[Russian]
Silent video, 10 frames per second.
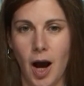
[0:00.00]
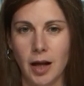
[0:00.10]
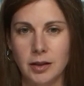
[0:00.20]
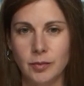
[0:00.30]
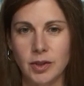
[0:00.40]

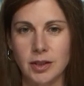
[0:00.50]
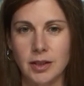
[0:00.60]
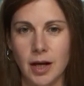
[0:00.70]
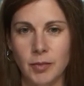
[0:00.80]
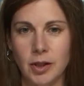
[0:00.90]
одним из
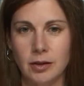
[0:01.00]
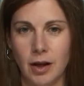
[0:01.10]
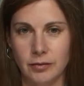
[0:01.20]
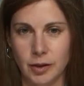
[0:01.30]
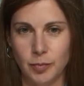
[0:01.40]
самых
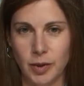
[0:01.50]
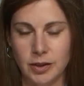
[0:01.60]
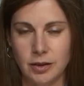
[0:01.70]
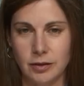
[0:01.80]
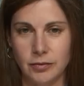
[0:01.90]
главных
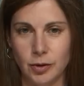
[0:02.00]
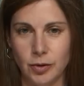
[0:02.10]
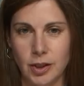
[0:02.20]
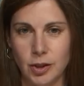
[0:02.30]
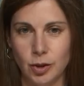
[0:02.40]
посылов ее
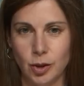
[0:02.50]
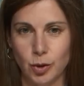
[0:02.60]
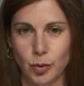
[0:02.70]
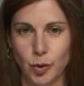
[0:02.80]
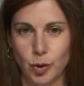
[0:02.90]
речи
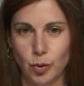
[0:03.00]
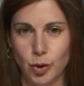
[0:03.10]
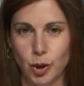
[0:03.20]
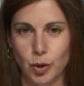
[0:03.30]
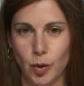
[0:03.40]
должно быть то,
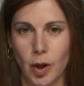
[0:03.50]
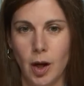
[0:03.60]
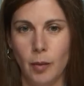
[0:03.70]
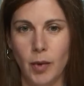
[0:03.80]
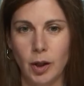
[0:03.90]
что
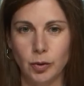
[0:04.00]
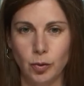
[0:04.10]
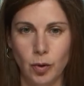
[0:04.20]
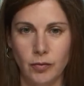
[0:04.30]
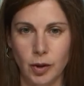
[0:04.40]

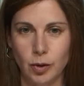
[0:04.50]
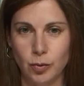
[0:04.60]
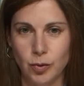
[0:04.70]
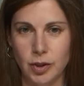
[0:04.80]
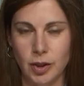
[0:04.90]
Молдова,
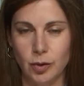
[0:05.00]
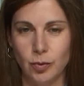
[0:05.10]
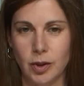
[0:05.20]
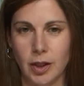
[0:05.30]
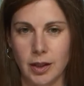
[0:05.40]
Грузия и
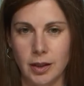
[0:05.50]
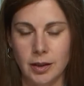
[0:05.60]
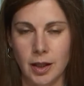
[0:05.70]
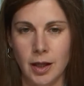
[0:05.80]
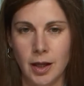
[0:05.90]

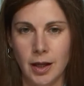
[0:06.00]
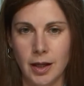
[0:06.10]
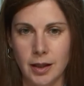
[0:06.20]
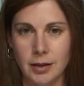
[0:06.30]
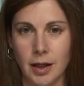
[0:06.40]
Украина –
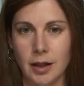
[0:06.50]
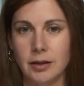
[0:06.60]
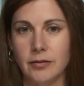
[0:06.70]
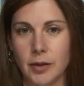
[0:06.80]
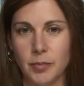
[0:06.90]
это
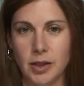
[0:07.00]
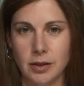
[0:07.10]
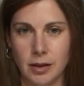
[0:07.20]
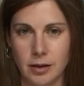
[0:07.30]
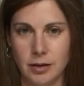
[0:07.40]

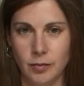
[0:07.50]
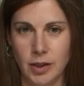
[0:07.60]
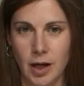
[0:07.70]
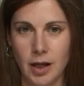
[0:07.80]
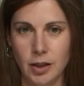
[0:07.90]
европейская
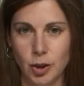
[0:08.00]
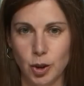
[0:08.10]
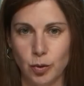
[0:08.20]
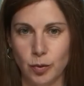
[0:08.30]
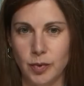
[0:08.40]
семья, и
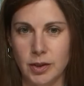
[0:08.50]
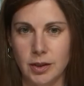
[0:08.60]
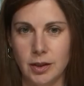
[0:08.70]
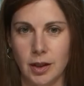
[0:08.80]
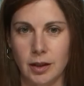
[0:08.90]
что без
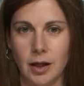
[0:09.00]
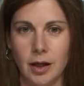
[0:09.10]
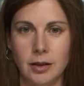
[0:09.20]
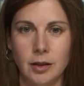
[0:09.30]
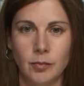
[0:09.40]
них
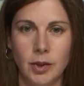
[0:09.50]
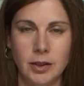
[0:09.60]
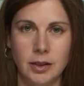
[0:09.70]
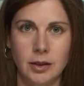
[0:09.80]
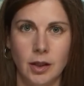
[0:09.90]
она не
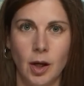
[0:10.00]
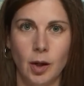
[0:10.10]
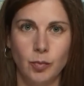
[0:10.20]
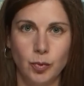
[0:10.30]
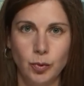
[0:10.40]
мыслит
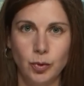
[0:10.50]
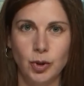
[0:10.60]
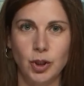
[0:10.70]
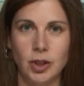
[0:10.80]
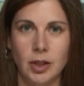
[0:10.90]

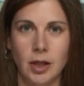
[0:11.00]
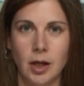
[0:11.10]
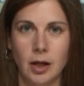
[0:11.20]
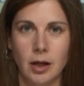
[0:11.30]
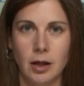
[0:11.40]
будущее
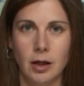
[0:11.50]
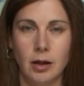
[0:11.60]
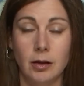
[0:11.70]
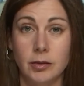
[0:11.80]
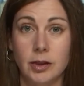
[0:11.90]

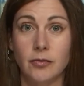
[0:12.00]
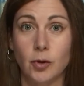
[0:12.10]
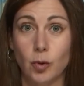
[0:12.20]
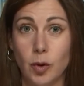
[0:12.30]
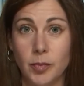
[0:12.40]
э,
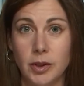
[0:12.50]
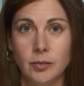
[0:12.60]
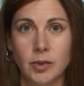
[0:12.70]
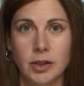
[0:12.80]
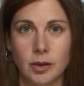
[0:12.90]
Европы, не
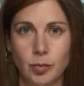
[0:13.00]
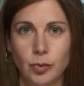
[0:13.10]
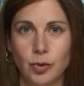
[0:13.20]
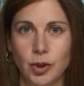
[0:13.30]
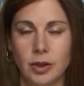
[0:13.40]
мыслит
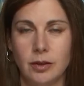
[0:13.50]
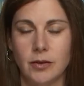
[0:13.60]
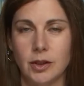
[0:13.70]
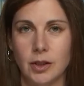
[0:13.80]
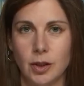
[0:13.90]
будущее
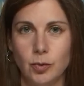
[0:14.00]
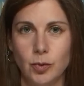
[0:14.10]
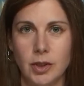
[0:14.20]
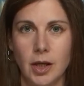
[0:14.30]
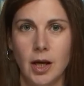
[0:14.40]

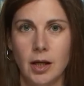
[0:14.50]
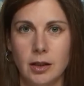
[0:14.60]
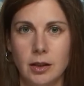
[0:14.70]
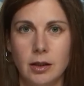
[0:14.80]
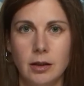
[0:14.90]
Евросоюза,
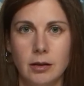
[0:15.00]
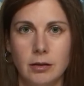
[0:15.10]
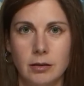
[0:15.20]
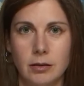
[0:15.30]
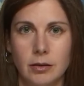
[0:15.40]
и
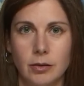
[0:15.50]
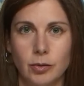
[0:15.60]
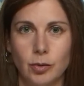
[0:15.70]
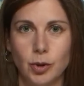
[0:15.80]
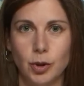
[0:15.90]
э,
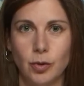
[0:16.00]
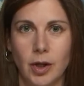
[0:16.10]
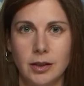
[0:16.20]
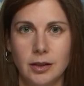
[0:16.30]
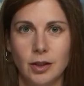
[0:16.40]
то, что
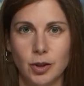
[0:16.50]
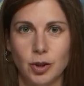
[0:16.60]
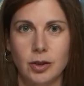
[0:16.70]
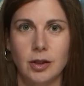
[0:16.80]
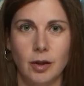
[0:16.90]
они они
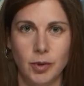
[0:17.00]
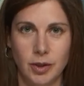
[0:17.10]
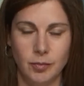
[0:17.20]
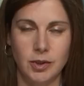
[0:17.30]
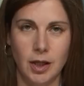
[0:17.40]
должны об
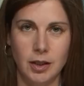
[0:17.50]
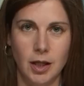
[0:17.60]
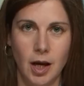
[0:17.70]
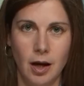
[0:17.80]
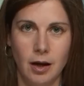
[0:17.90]
этом знать.
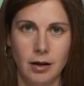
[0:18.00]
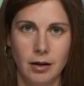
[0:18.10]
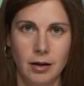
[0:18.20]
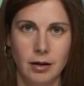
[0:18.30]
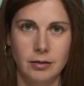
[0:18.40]

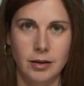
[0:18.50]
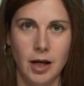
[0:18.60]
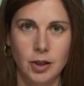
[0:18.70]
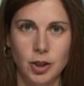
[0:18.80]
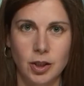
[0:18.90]
Э,
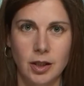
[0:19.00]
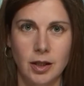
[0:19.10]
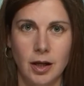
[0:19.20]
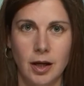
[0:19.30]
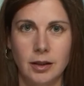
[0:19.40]

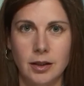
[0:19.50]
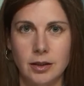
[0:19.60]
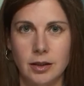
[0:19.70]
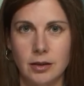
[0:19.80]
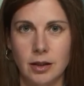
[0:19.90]
также она
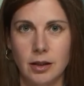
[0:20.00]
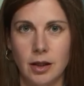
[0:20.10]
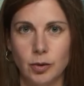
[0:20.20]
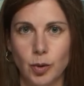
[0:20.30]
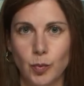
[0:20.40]
рассказала
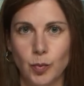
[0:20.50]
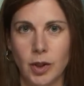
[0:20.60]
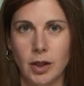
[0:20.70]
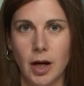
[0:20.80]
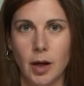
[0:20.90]
о том,
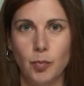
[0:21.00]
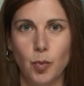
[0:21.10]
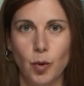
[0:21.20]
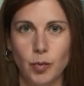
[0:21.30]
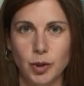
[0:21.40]
какая
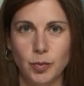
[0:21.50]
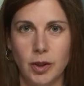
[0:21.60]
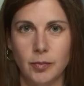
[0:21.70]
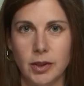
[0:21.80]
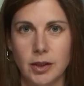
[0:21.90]
помощь
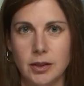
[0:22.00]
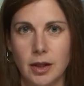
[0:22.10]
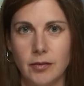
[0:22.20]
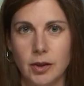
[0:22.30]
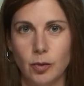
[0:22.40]
была
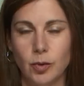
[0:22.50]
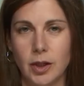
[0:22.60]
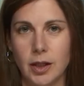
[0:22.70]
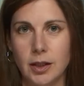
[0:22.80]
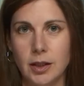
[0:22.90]
предоставлена
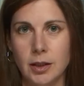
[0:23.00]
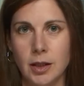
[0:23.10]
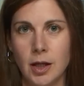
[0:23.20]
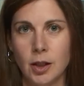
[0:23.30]
Украине,